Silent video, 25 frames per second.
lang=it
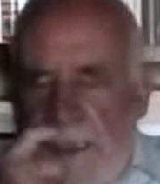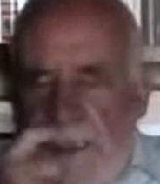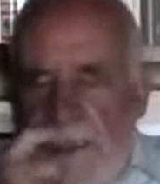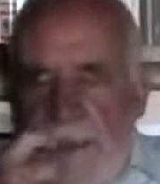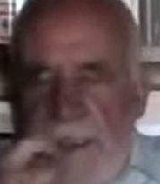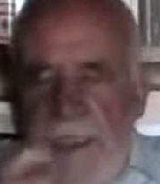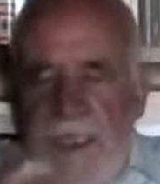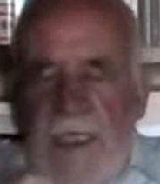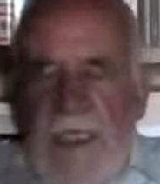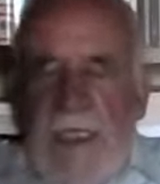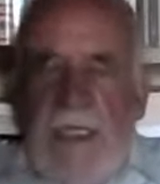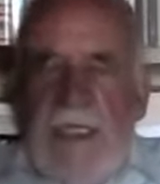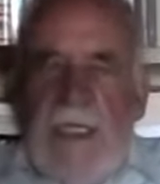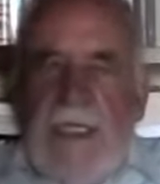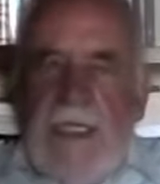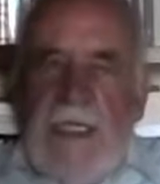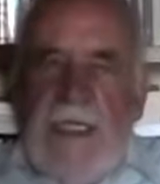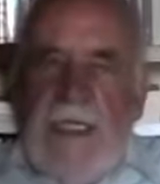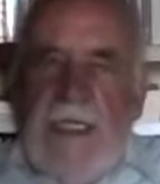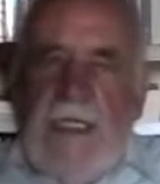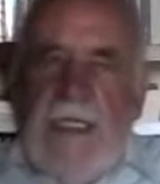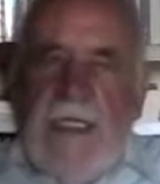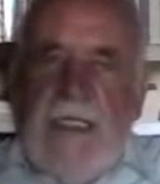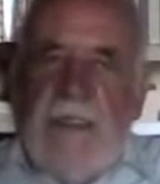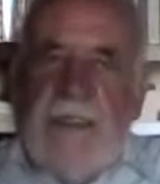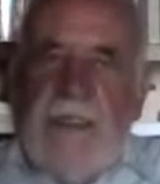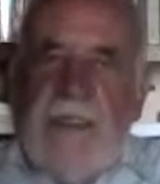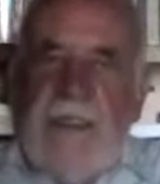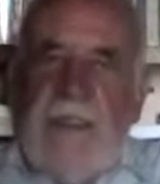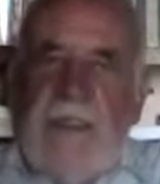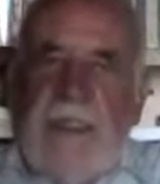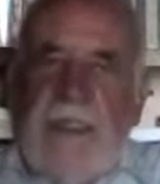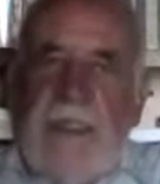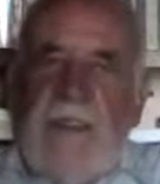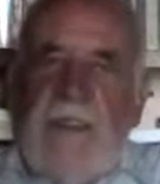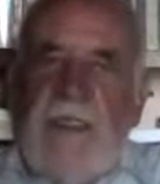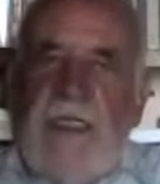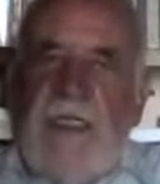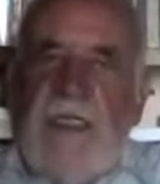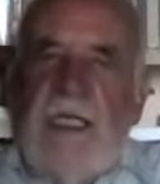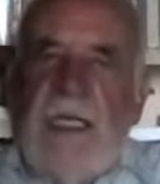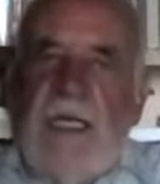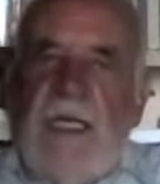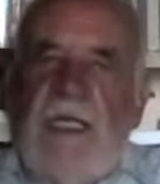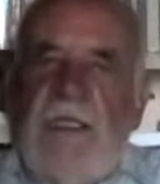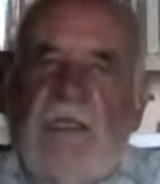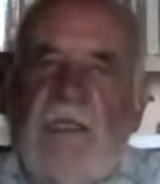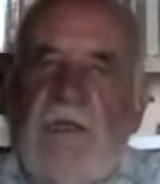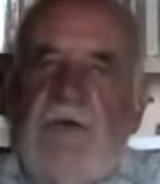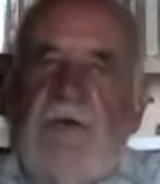e della Lega si è
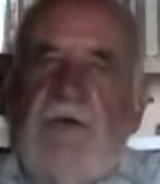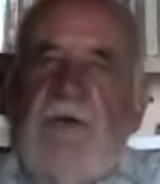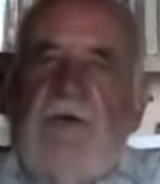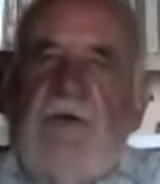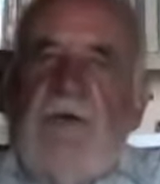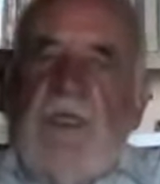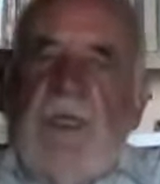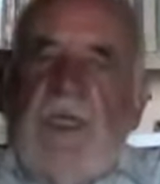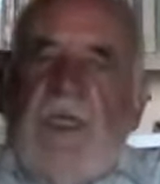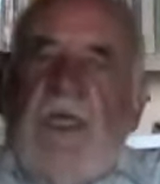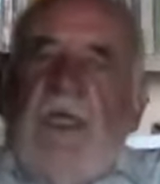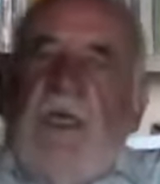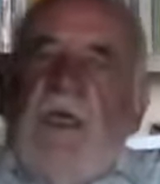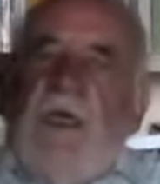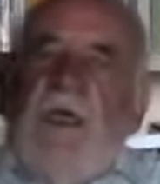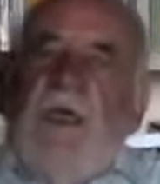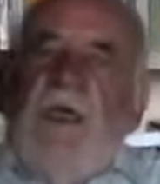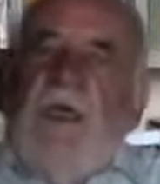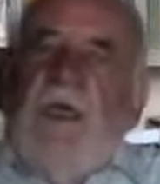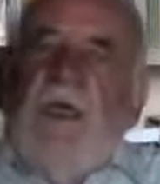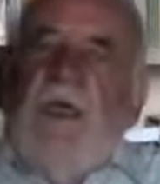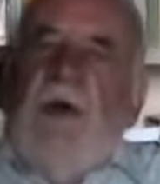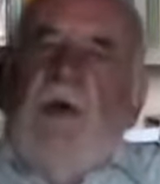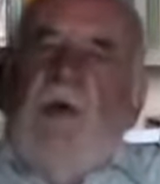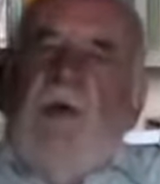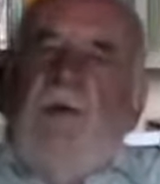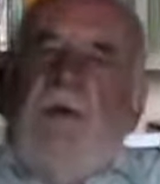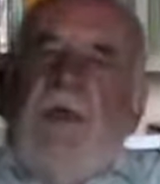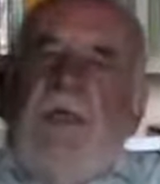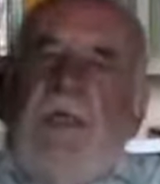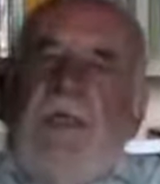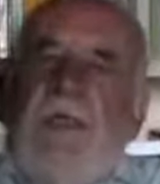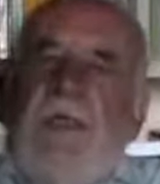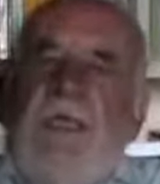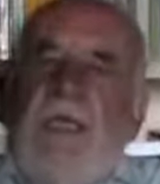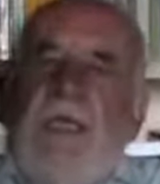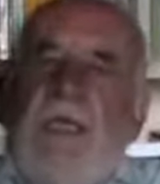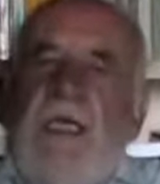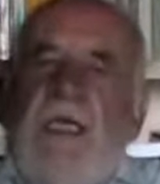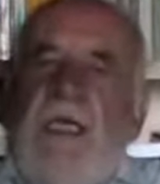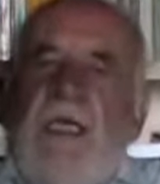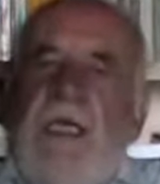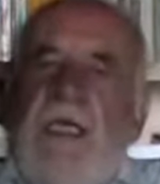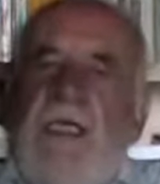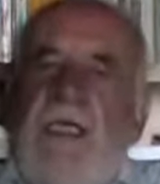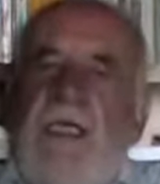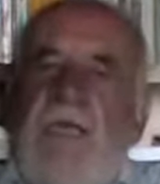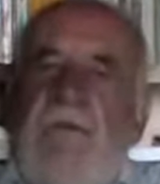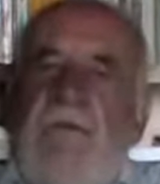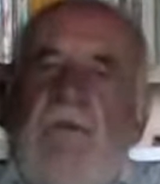scatenata tutta una
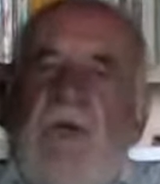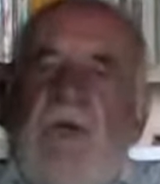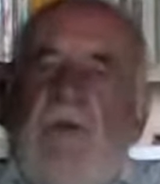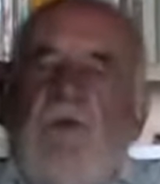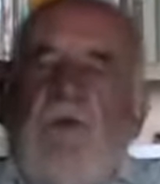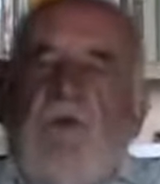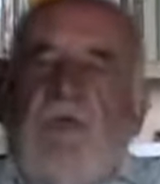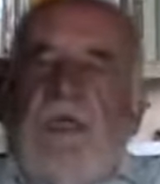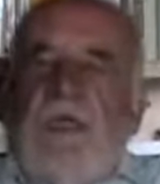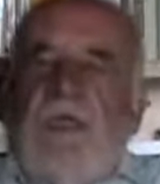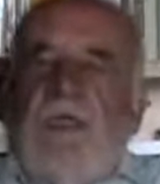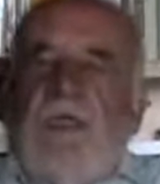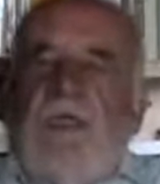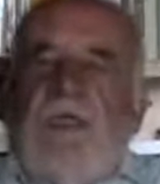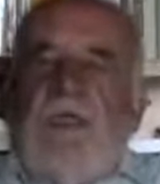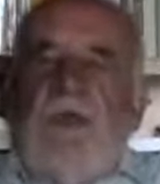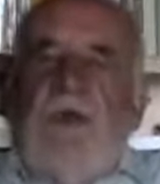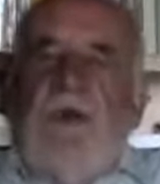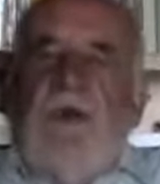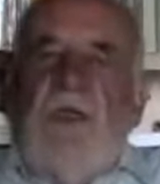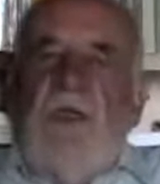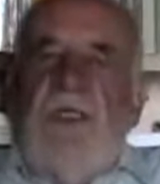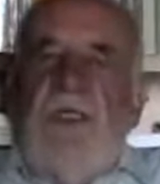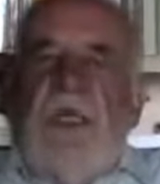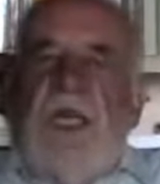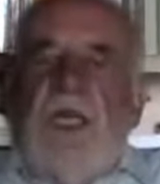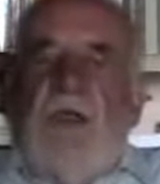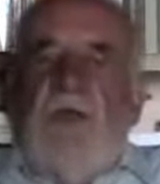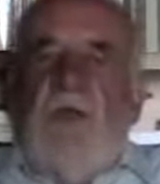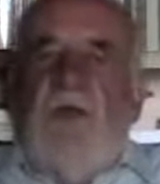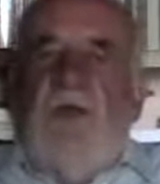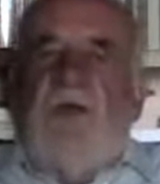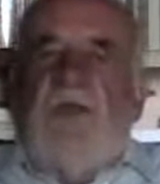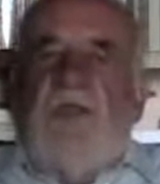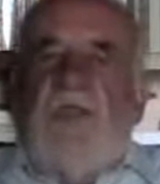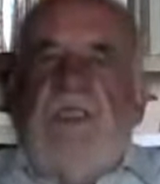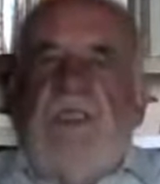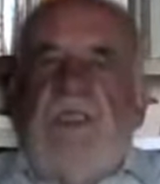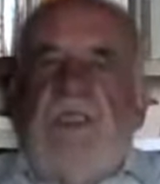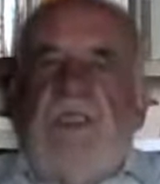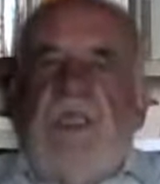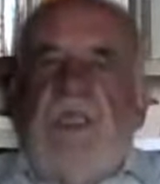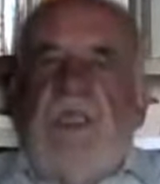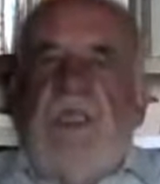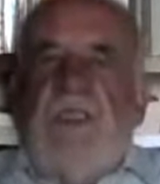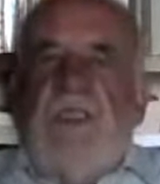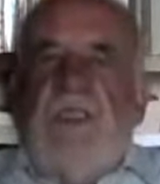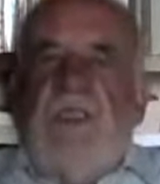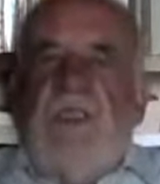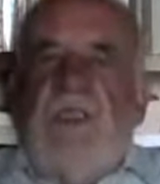serie di valutazioni e
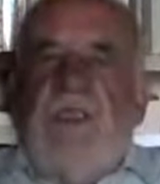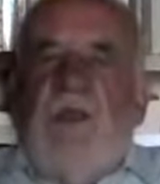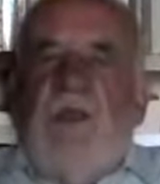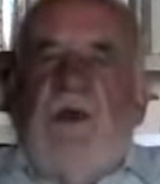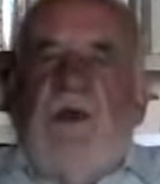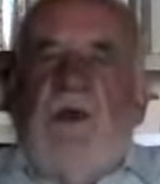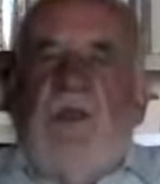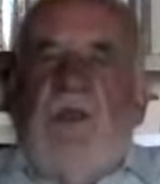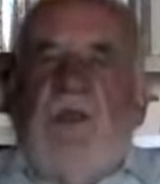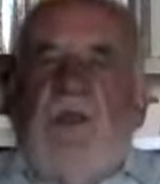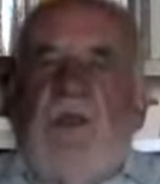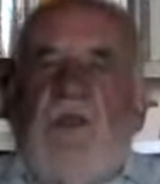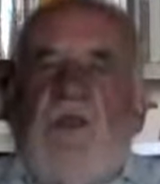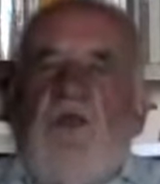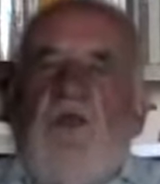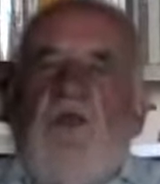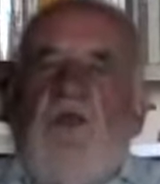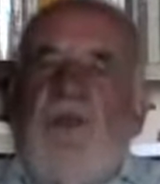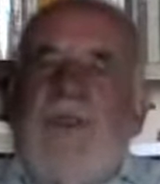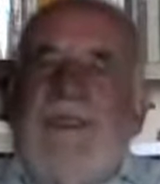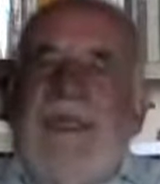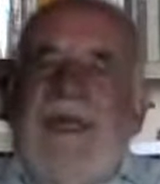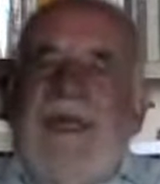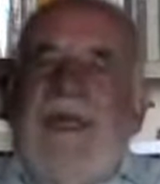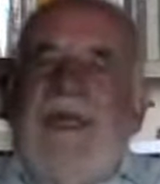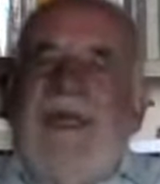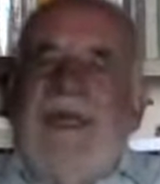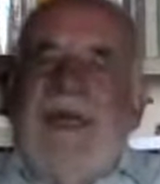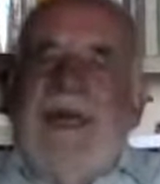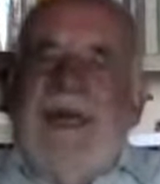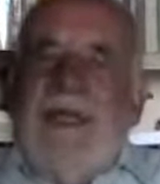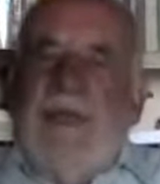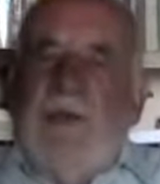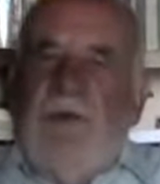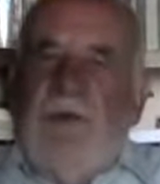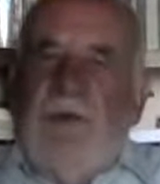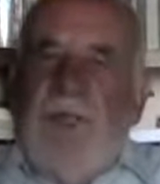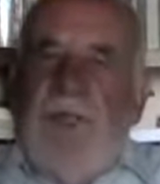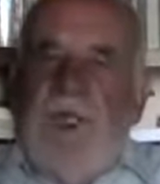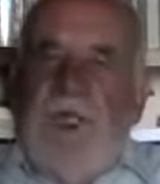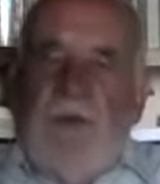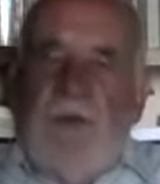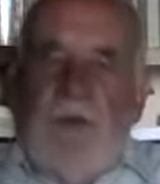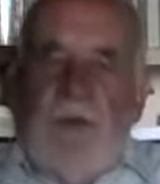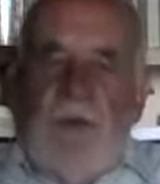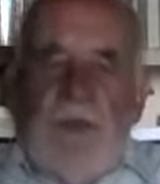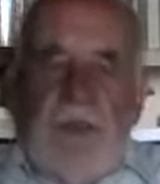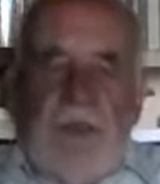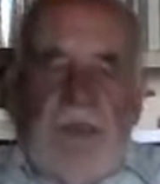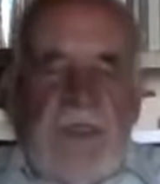considerazioni sul degrado della
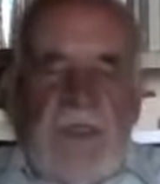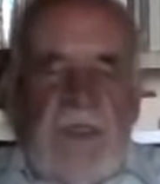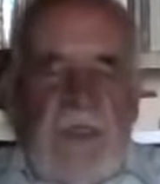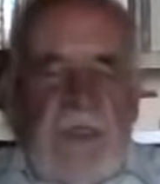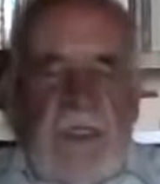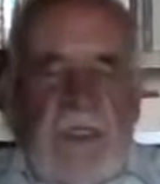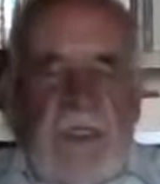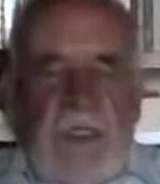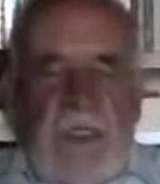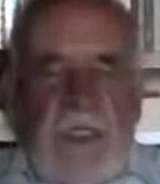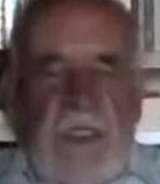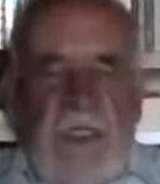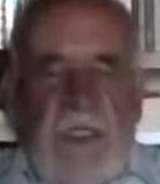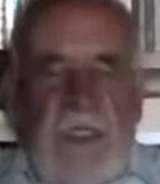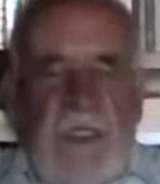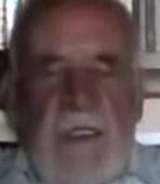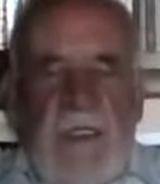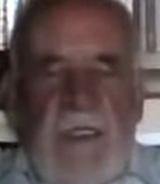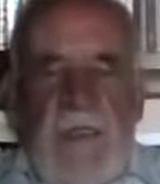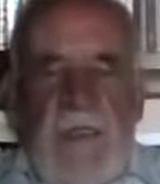politica.